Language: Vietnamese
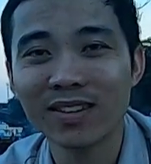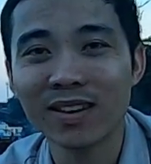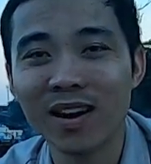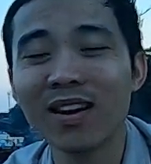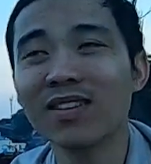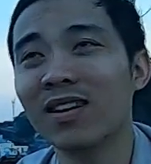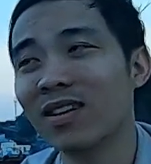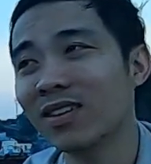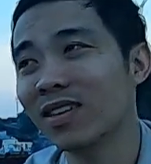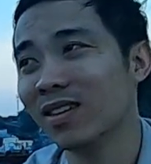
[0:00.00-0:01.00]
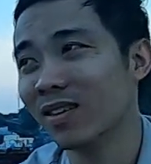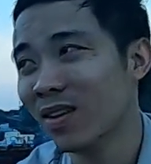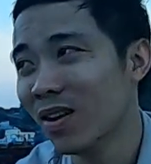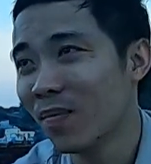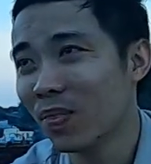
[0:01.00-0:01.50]
đó do đó thì
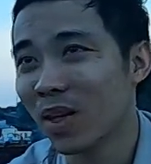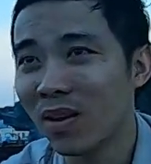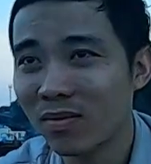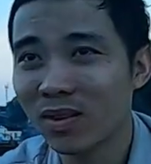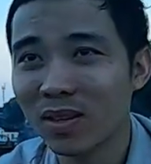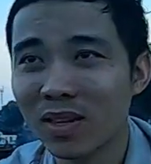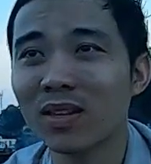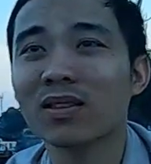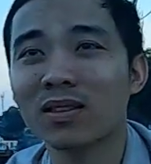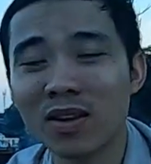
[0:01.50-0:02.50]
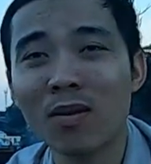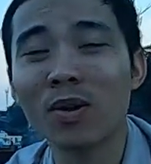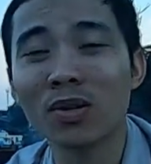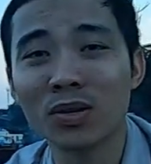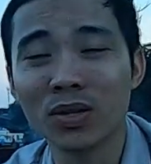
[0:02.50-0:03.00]
đơn cho
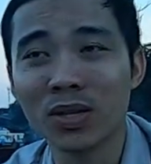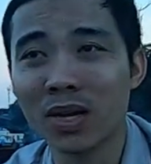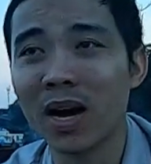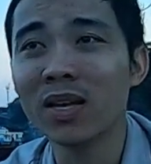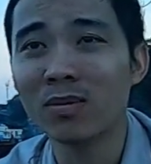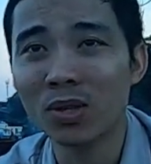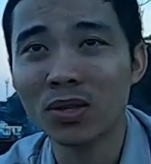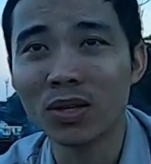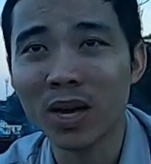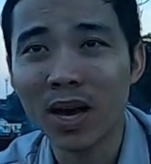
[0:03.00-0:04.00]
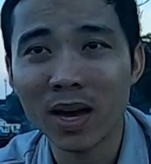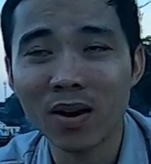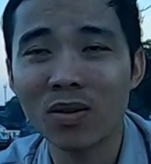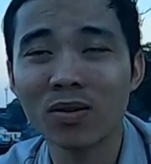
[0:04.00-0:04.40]
mọi người kể cho mọi người khe